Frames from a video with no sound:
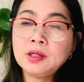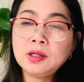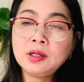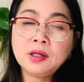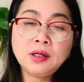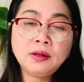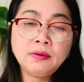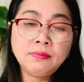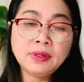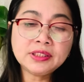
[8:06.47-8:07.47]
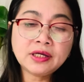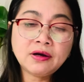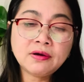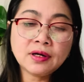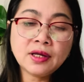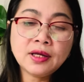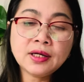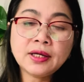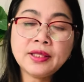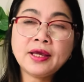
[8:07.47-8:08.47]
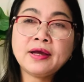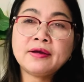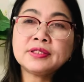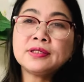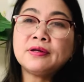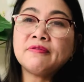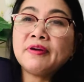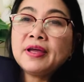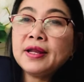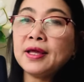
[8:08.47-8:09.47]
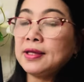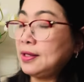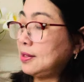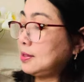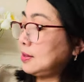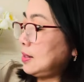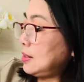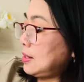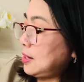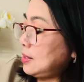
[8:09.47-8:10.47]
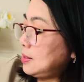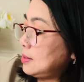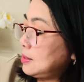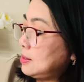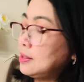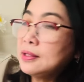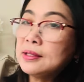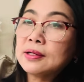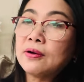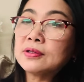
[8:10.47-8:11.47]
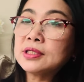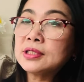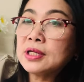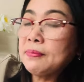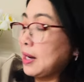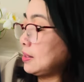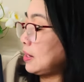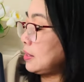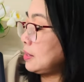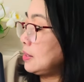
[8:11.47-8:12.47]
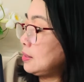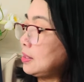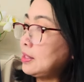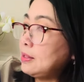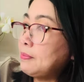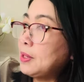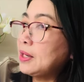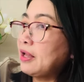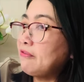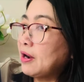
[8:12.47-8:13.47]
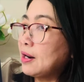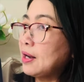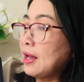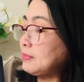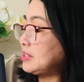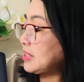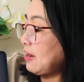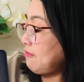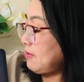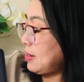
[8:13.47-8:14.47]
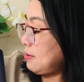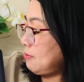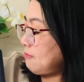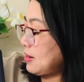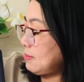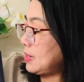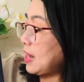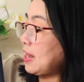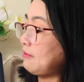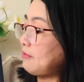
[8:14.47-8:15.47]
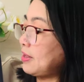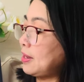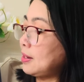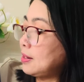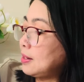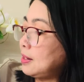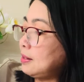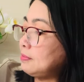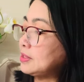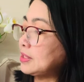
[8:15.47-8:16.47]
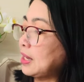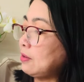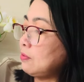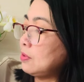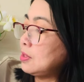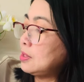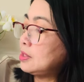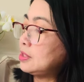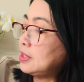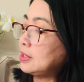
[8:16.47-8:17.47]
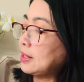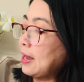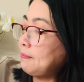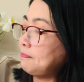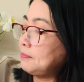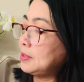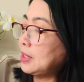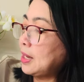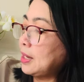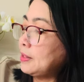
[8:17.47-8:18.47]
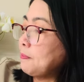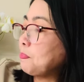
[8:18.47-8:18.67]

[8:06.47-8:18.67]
à, mây Sài Gòn đấy ha cả nhà sơ đồ vé đây thì đây còn trên cái bảng này thì bên đây vẫn là 16 vé và 12 vé à, 16 à, 8 12